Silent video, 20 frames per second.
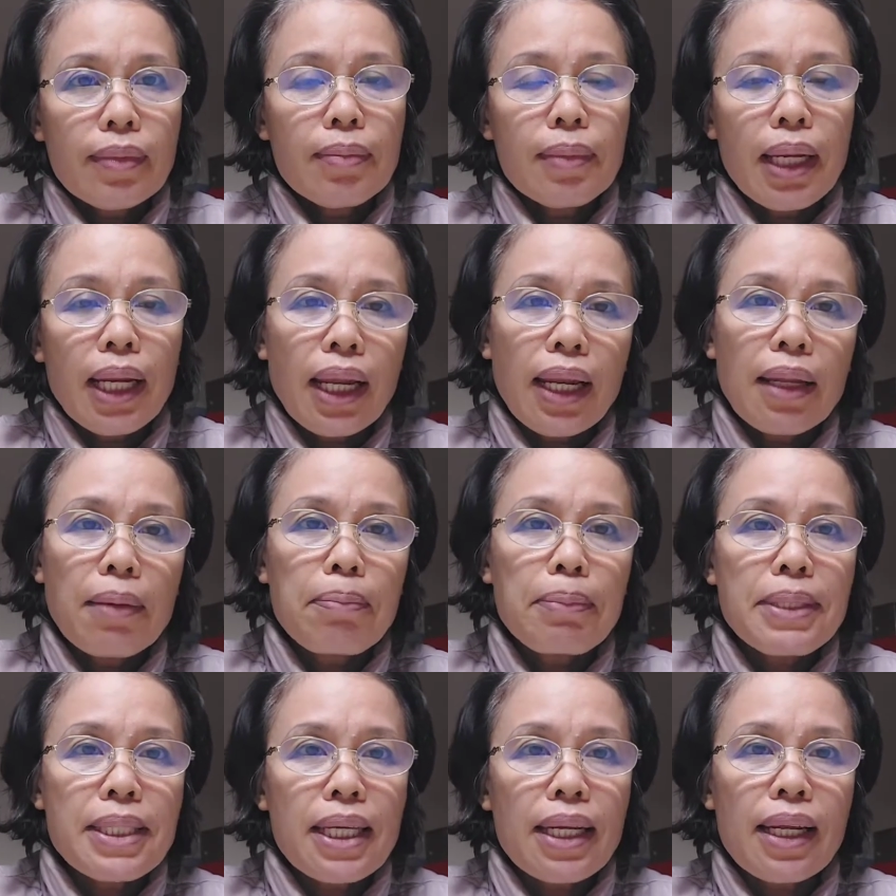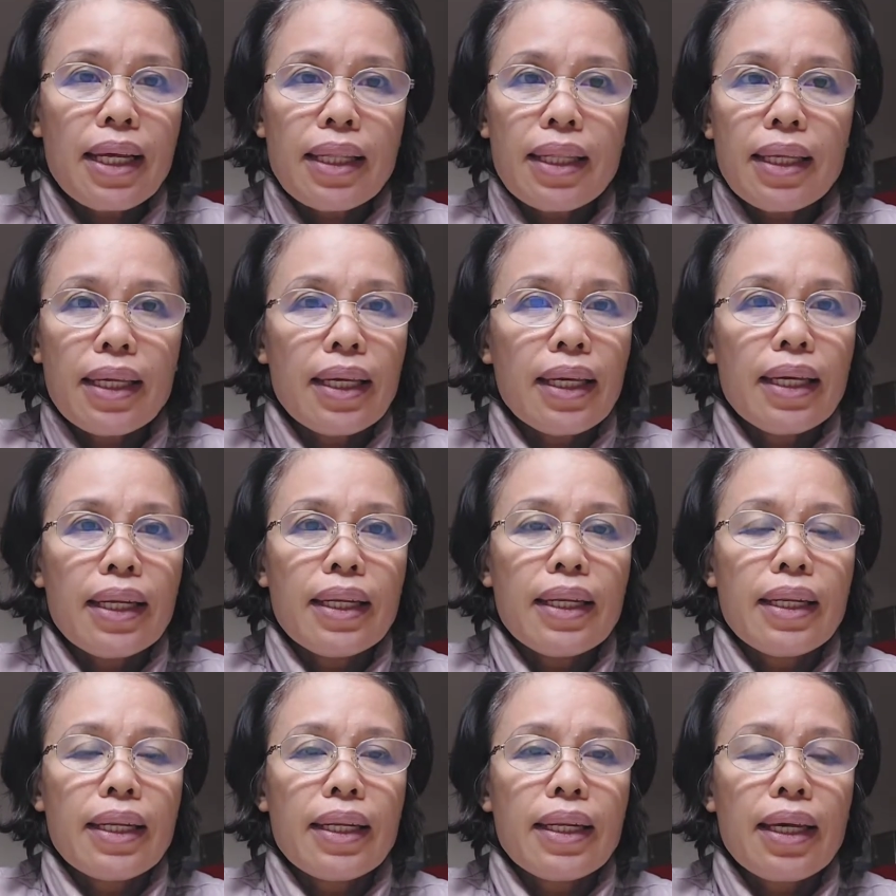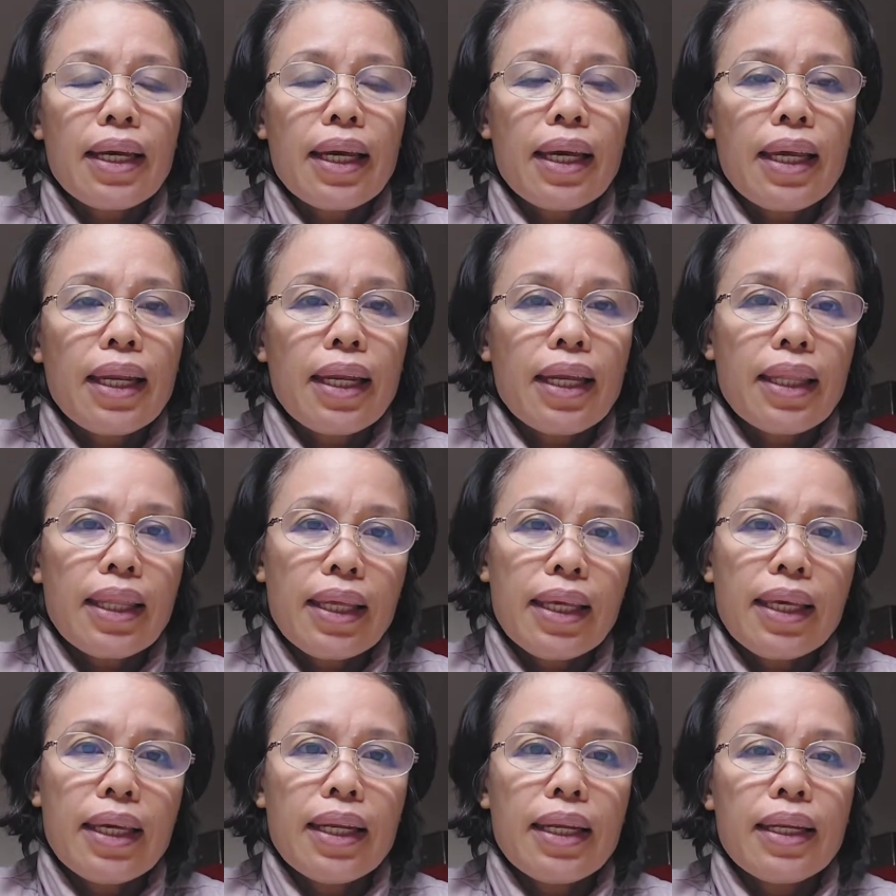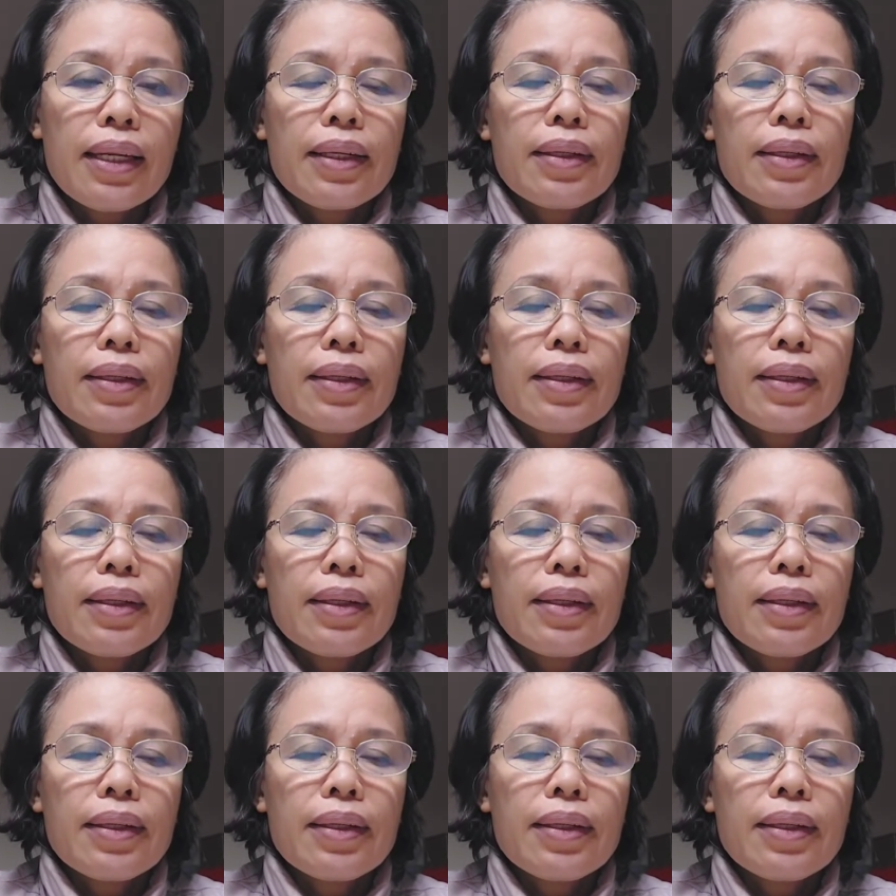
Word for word: Malalampasan natin yan. Kaya natin yan.